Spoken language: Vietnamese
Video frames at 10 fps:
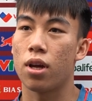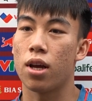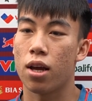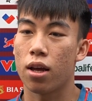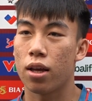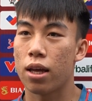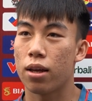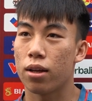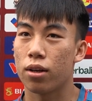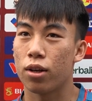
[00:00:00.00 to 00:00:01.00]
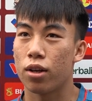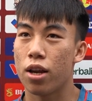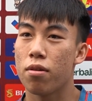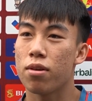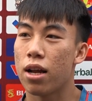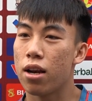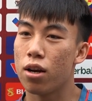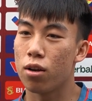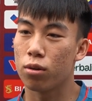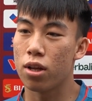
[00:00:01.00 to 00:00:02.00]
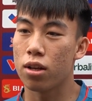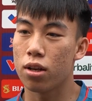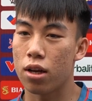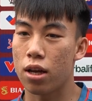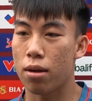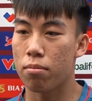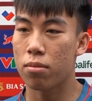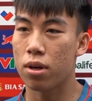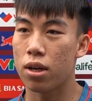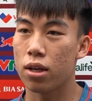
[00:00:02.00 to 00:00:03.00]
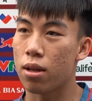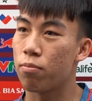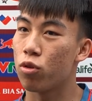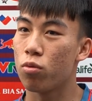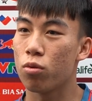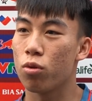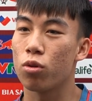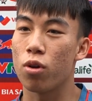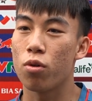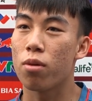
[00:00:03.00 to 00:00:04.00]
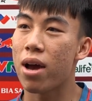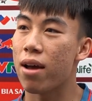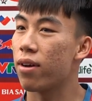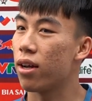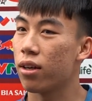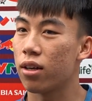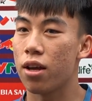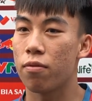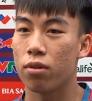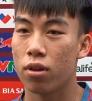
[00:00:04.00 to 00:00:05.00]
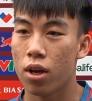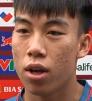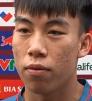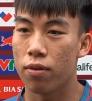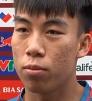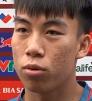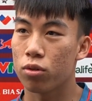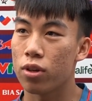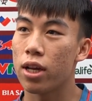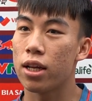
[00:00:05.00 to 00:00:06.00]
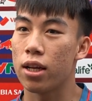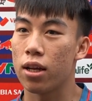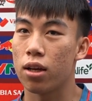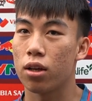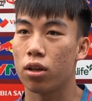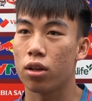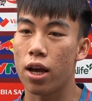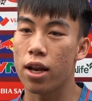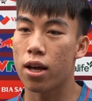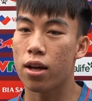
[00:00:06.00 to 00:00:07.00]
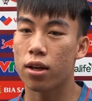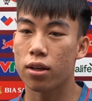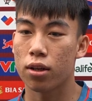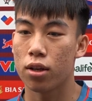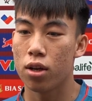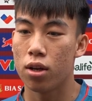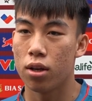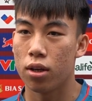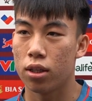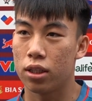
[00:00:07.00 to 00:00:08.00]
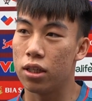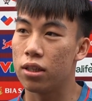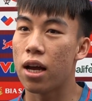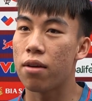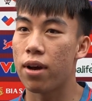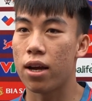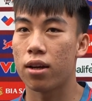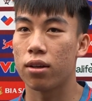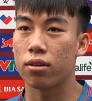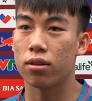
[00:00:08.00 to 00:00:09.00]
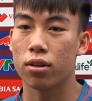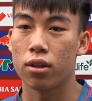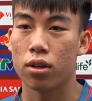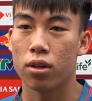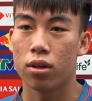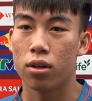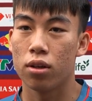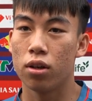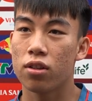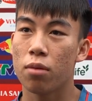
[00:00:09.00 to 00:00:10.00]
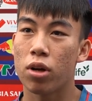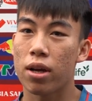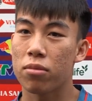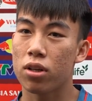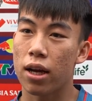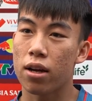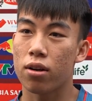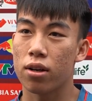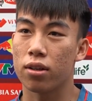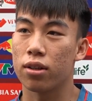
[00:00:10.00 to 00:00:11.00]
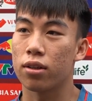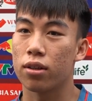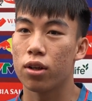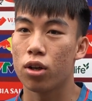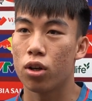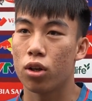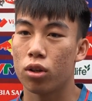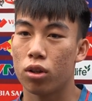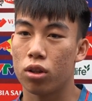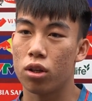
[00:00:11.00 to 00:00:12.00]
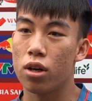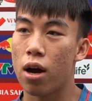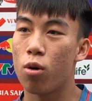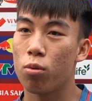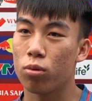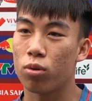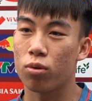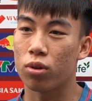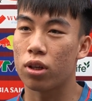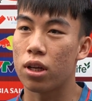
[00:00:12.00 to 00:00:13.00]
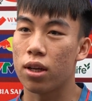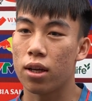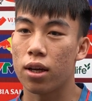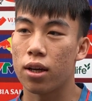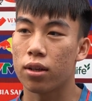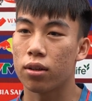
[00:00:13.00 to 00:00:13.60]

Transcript: À, đây cũng là lần đầu tiên à, em lên tập trung đội tuyển U23 và thầy Philip Tuse thì thầy đã chỉ dạy và hướng dẫn bọn em những cái gọi là từ đầu thì uh, à,